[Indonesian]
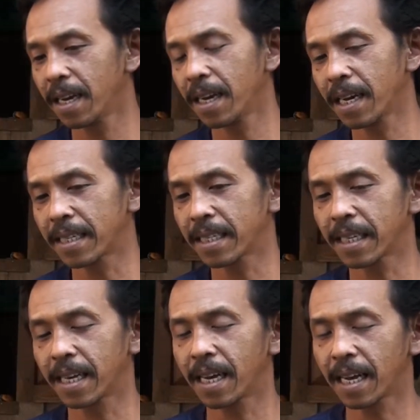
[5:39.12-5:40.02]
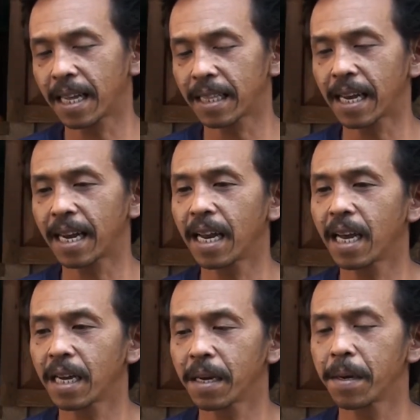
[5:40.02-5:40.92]
uh, kas, uh, katakanlah
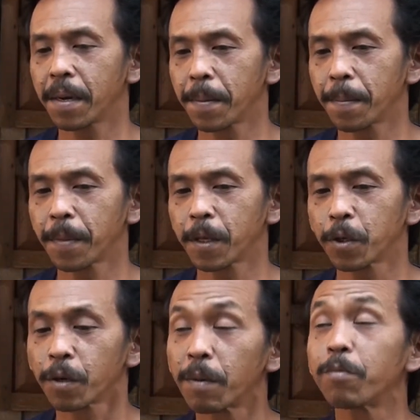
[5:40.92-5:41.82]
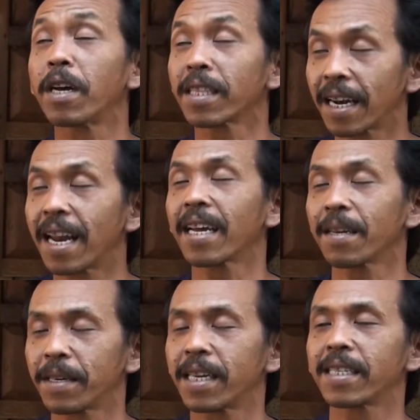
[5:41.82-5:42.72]
suruh membuatkan ake pada